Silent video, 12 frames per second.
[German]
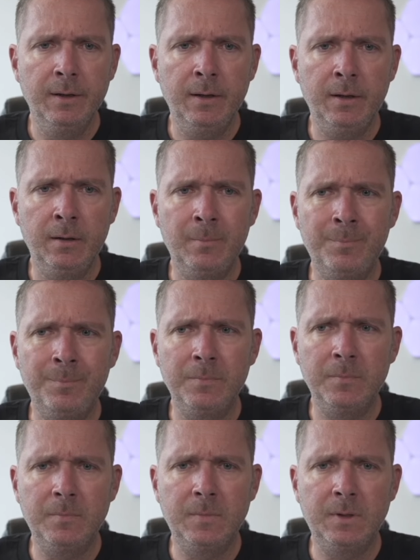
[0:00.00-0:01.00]
Ähm,
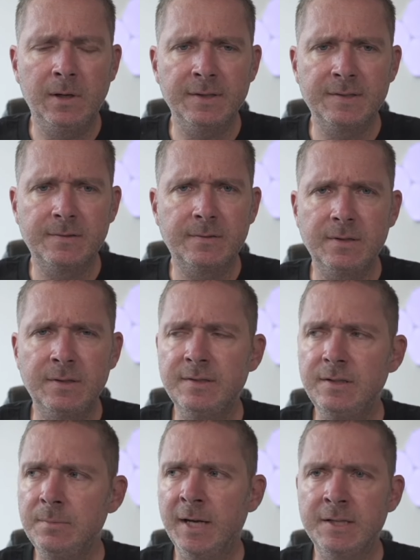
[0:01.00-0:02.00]
das ist
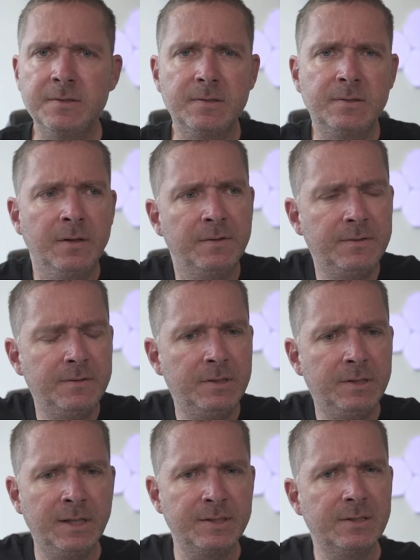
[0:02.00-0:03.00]
nicht meins. Das ist
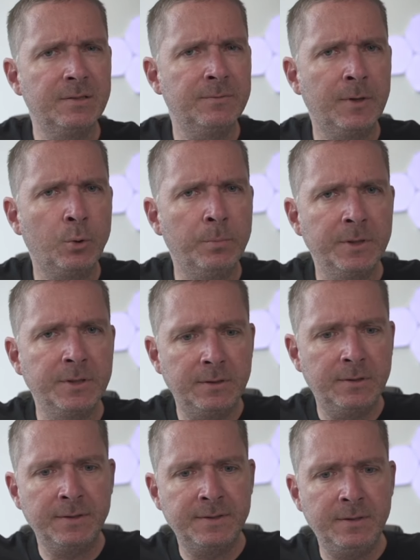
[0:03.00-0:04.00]
nicht das, warum ich
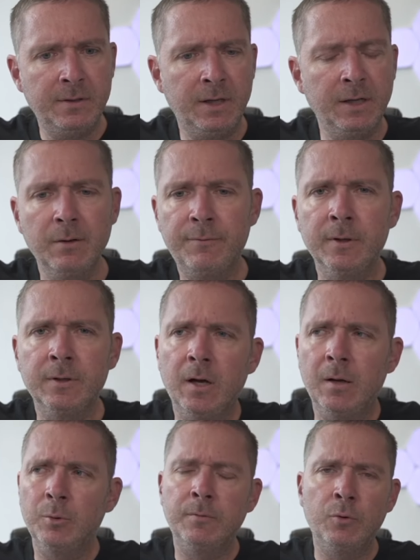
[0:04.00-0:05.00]
das hier angefangen
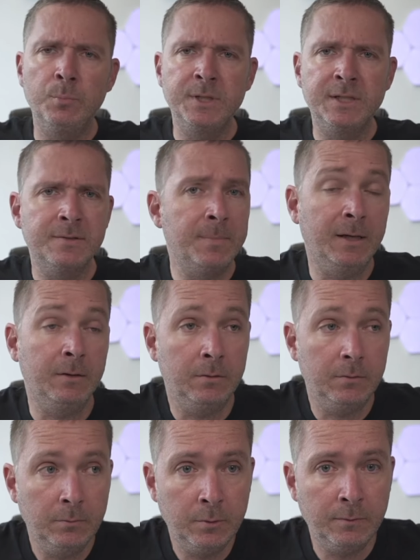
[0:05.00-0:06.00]
habe oder warum ich das mache
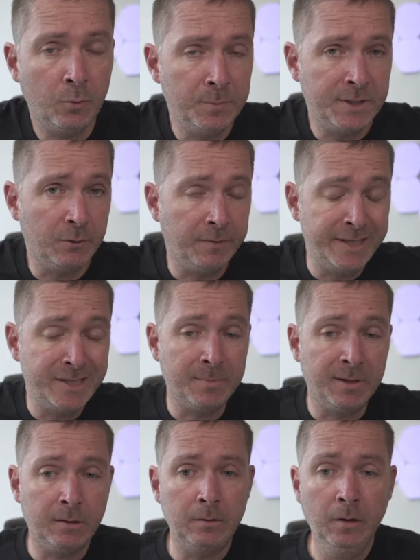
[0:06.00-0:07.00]
oder warum ich es auch
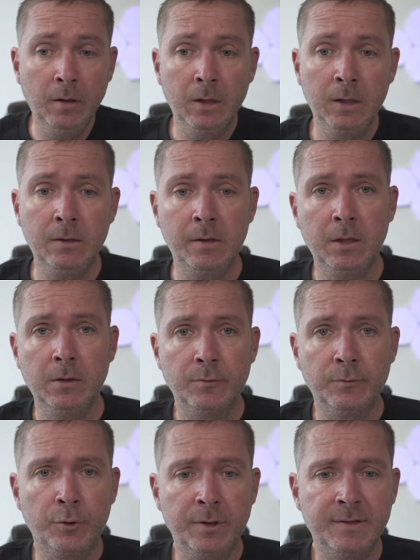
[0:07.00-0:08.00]
weitermache.
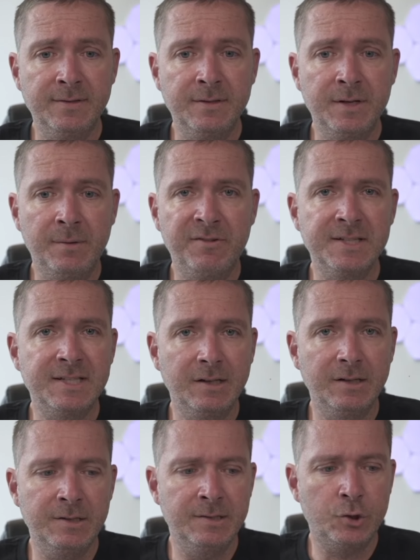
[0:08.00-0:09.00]
Sondern das sind einfach
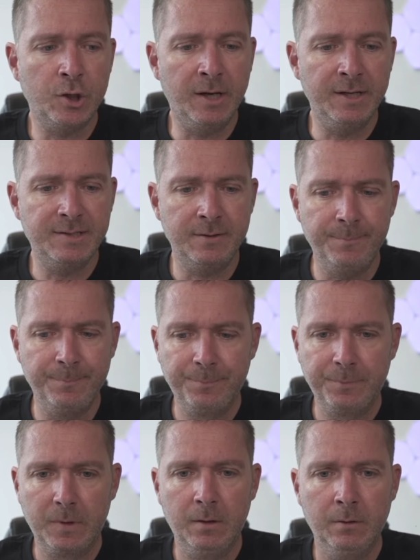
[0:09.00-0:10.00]
Sachen, die sind scheiße.
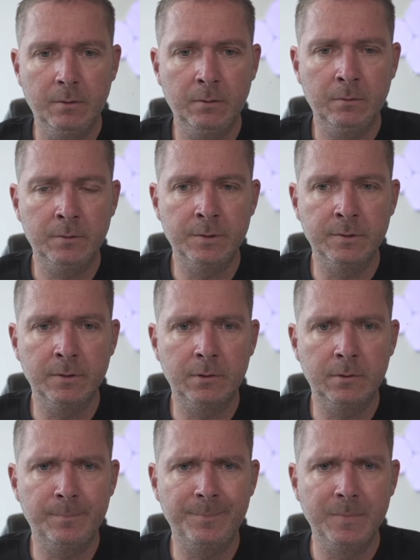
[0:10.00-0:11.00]
Und
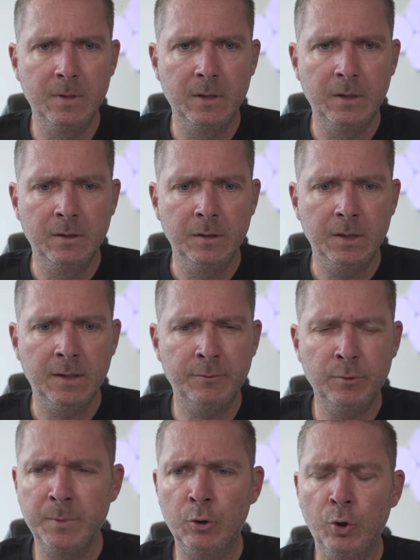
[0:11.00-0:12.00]
ähm, da
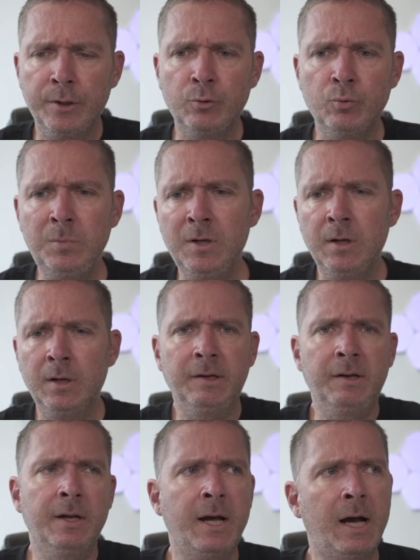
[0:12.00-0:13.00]
wird mit Leuten umgegangen
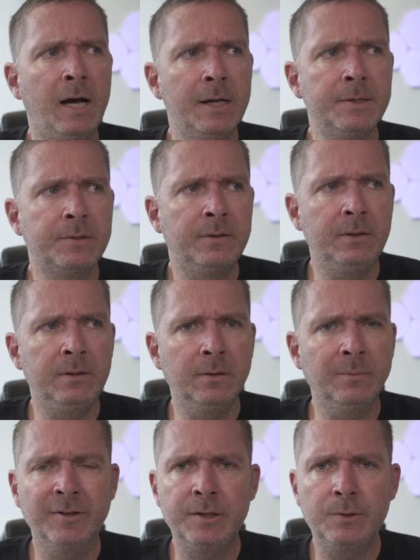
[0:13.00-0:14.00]
in einer Art, die
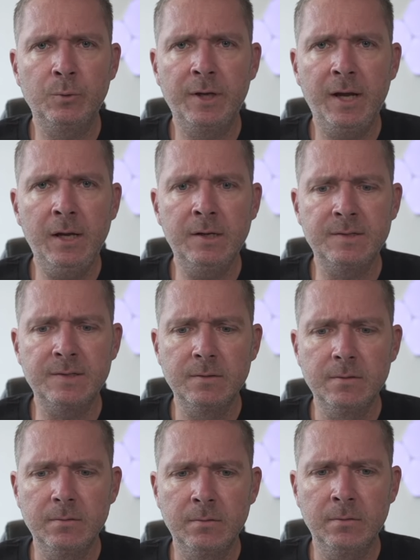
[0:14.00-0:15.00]
einfach nicht okay ist.
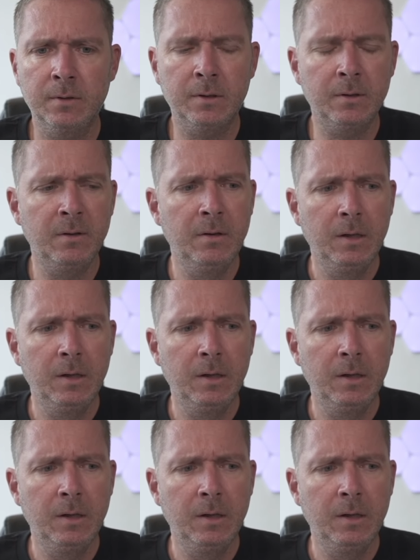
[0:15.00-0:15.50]
Ja?